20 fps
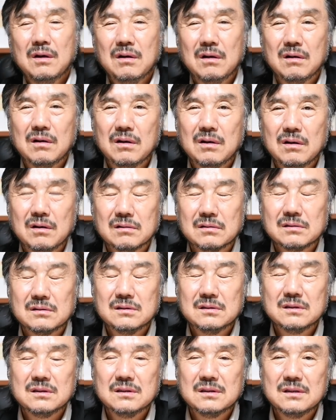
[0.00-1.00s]
어,
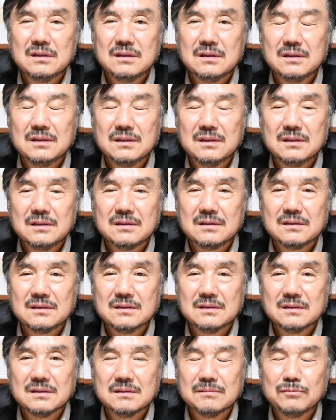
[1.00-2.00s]
그, 이,
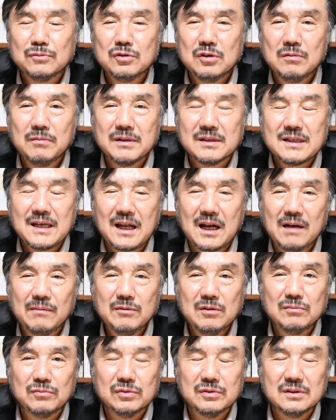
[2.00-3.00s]
그 무덤에
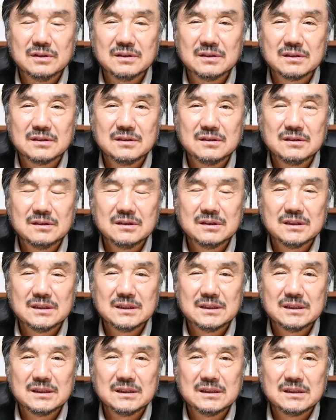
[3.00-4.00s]
사람을 묻는
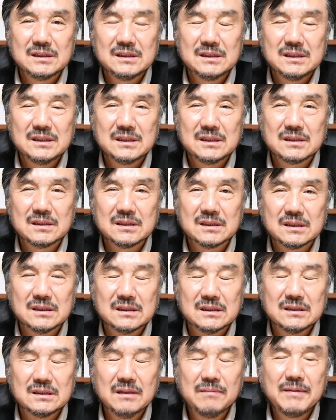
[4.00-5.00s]
그런 이, 이
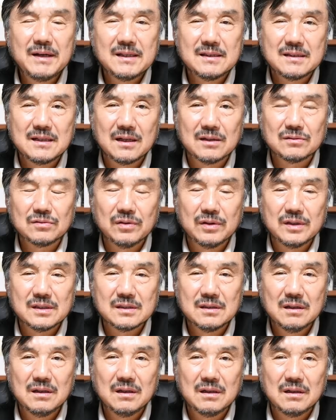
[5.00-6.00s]
근엄한
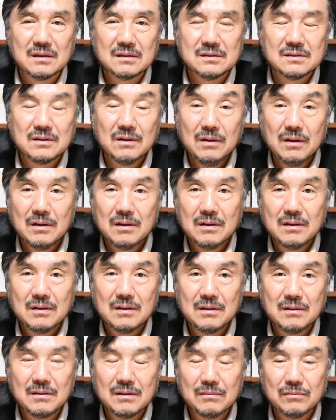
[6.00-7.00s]
장소에서, 그죠?
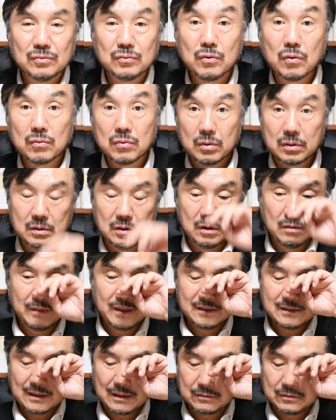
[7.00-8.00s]
어, 무겁고
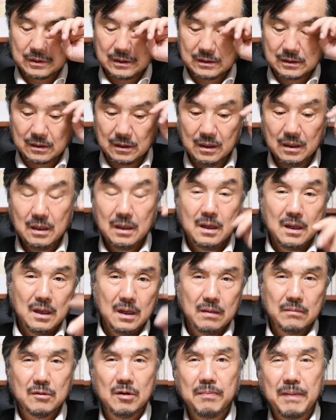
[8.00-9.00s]
근엄한 장소에서
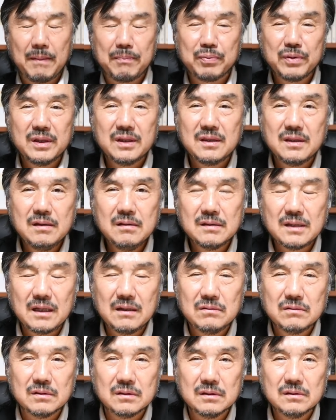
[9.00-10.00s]
뭐 바쁘게
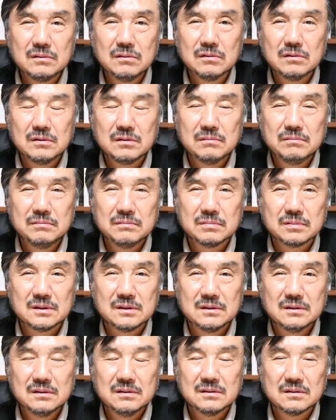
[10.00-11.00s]
뛰어다니고, 이것도 좀,
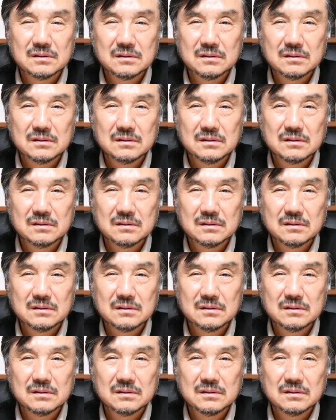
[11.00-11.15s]
또,